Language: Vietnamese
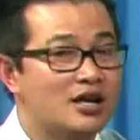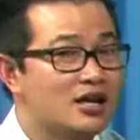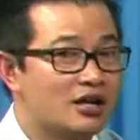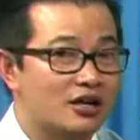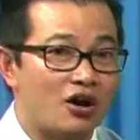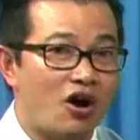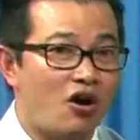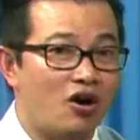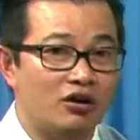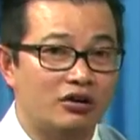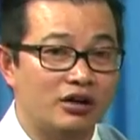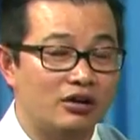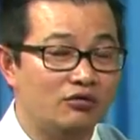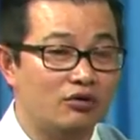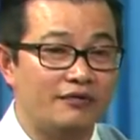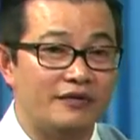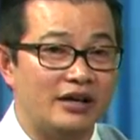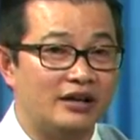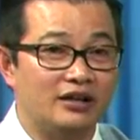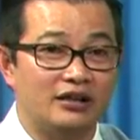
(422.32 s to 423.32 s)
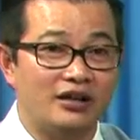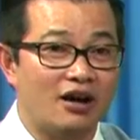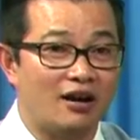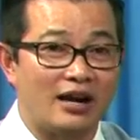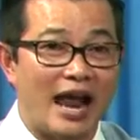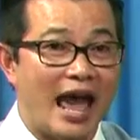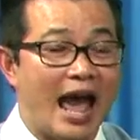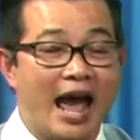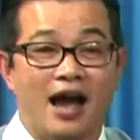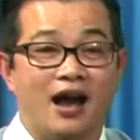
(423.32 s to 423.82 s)
còn nếu quý vị người đó
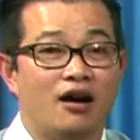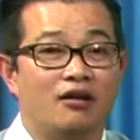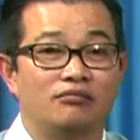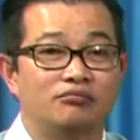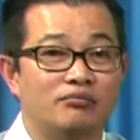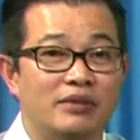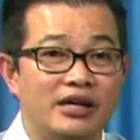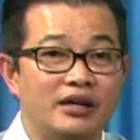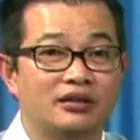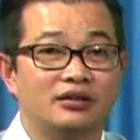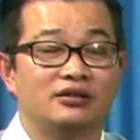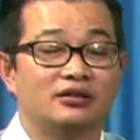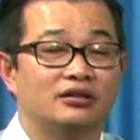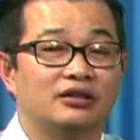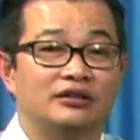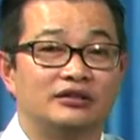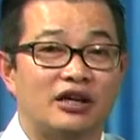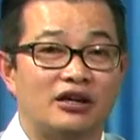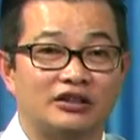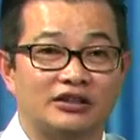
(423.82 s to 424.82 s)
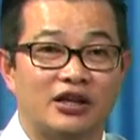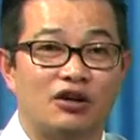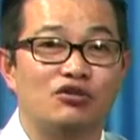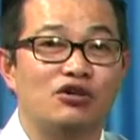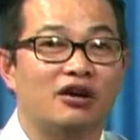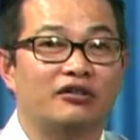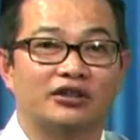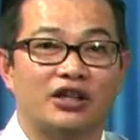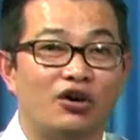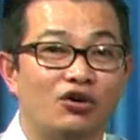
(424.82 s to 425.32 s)
lạ không biết người ta
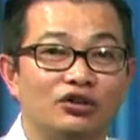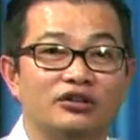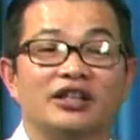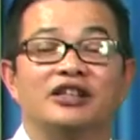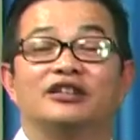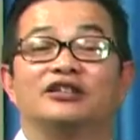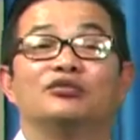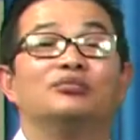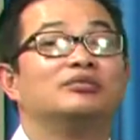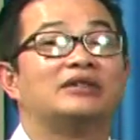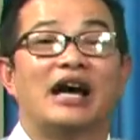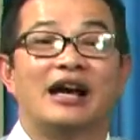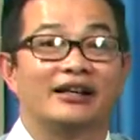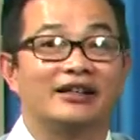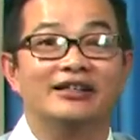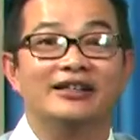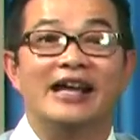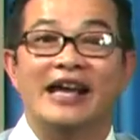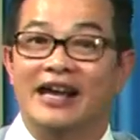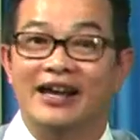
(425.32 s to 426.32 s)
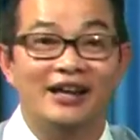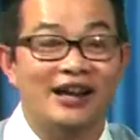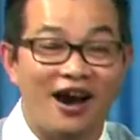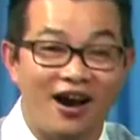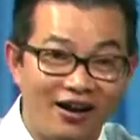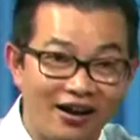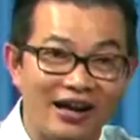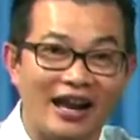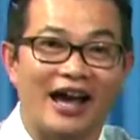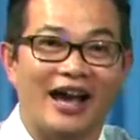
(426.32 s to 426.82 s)
xấu hơn tốt thì chúng ta cứ để
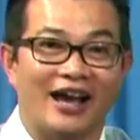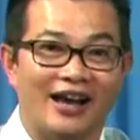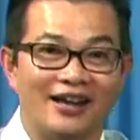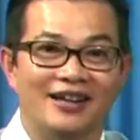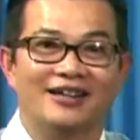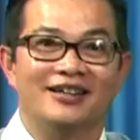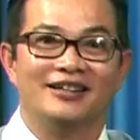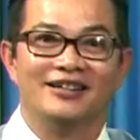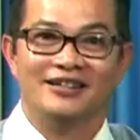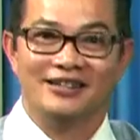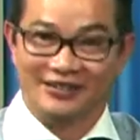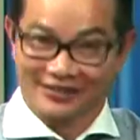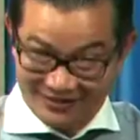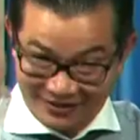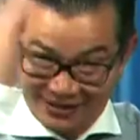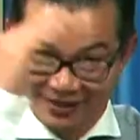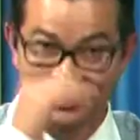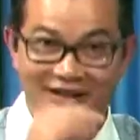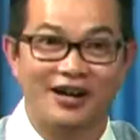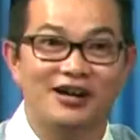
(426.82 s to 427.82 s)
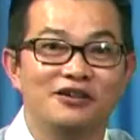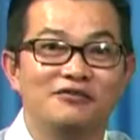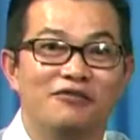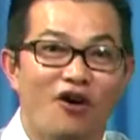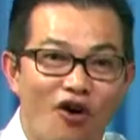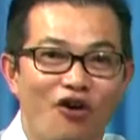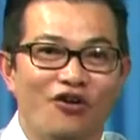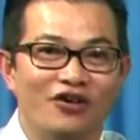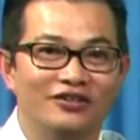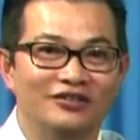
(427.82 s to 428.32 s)
đó là hư
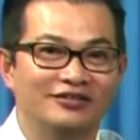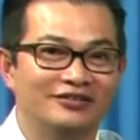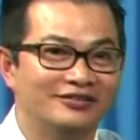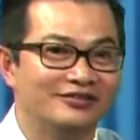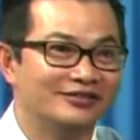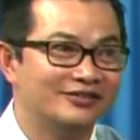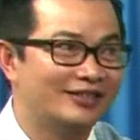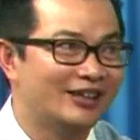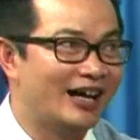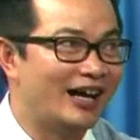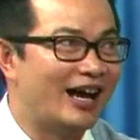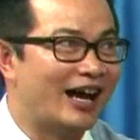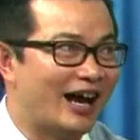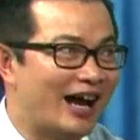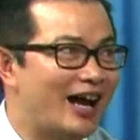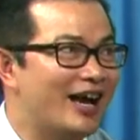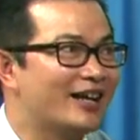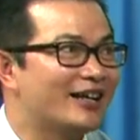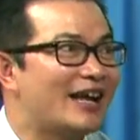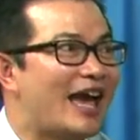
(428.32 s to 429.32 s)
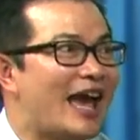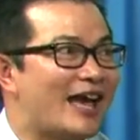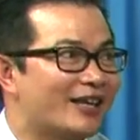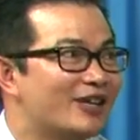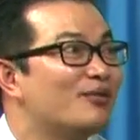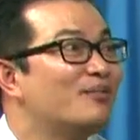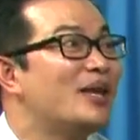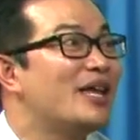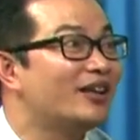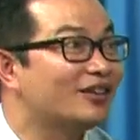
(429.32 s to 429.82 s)
vô à, hả nghe
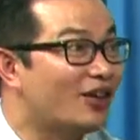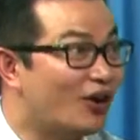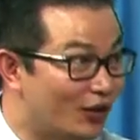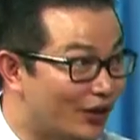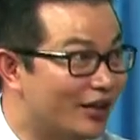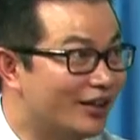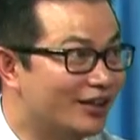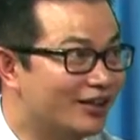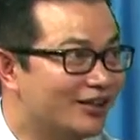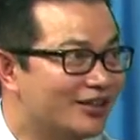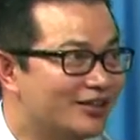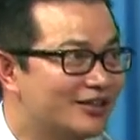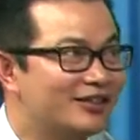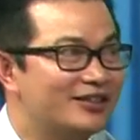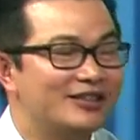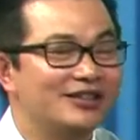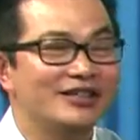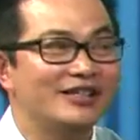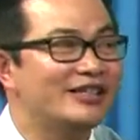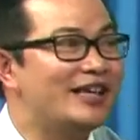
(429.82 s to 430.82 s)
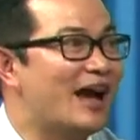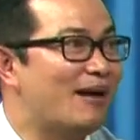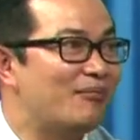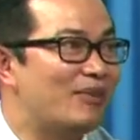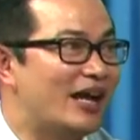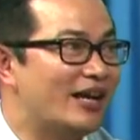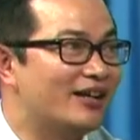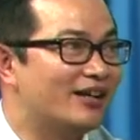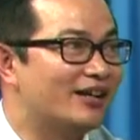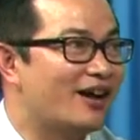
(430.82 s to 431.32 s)
cho biết thôi chứ chưa dám
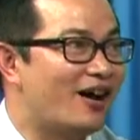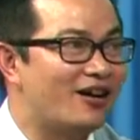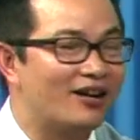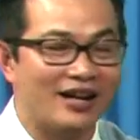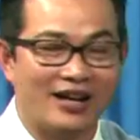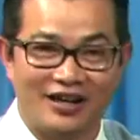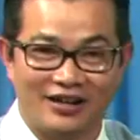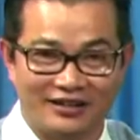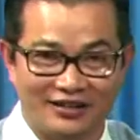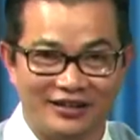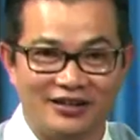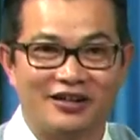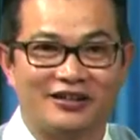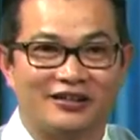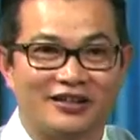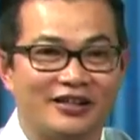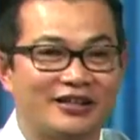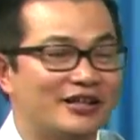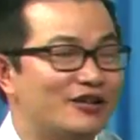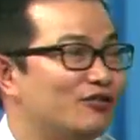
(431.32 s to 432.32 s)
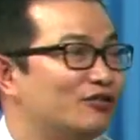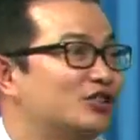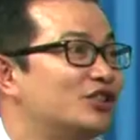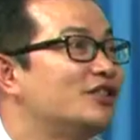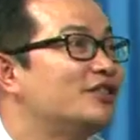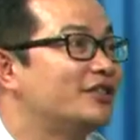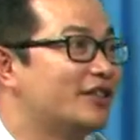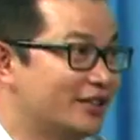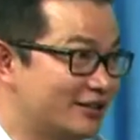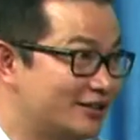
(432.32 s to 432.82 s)
lấy cái đó là, là cái điều
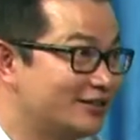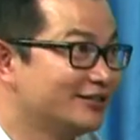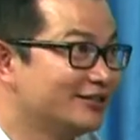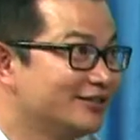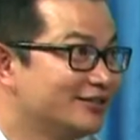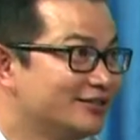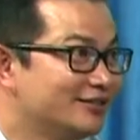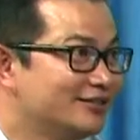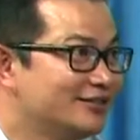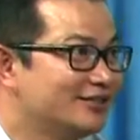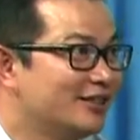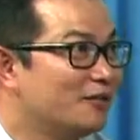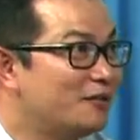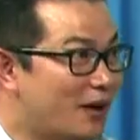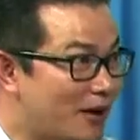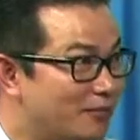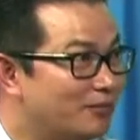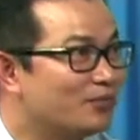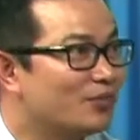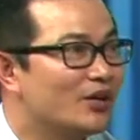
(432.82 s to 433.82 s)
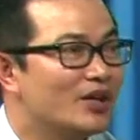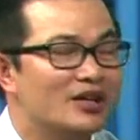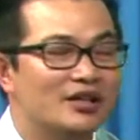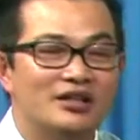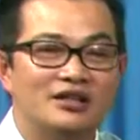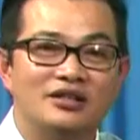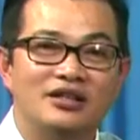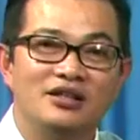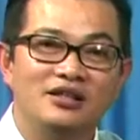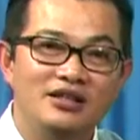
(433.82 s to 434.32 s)
serious ừ. đúng không
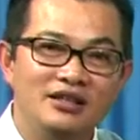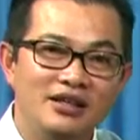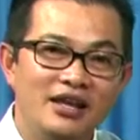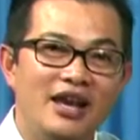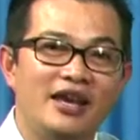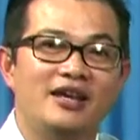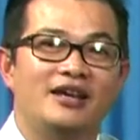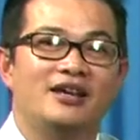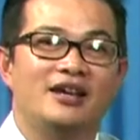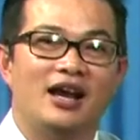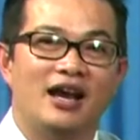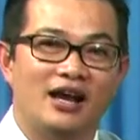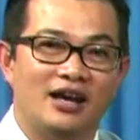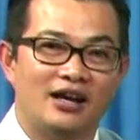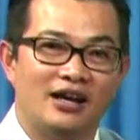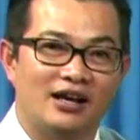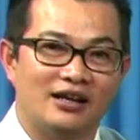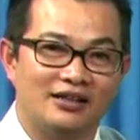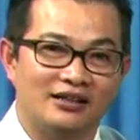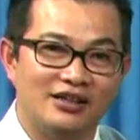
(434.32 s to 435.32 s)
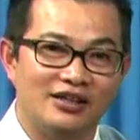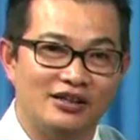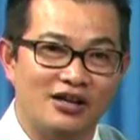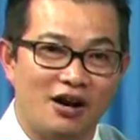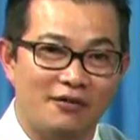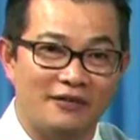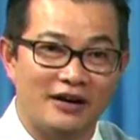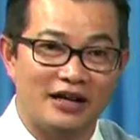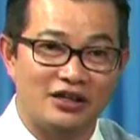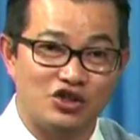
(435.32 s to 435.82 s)
thứ nhì á, là người
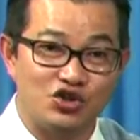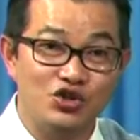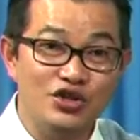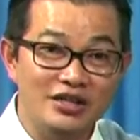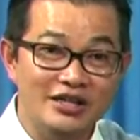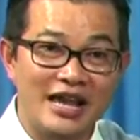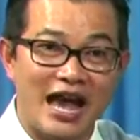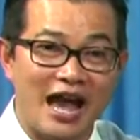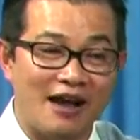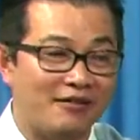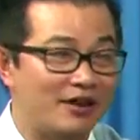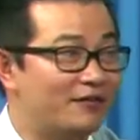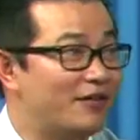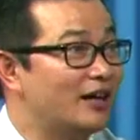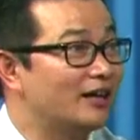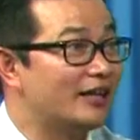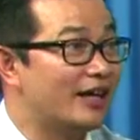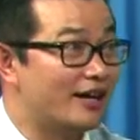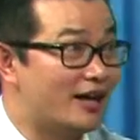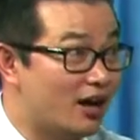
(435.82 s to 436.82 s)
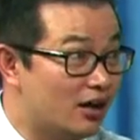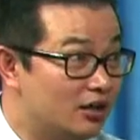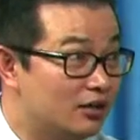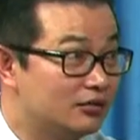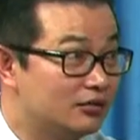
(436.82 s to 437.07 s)
đó phải là chuyên gia về vấn đề đó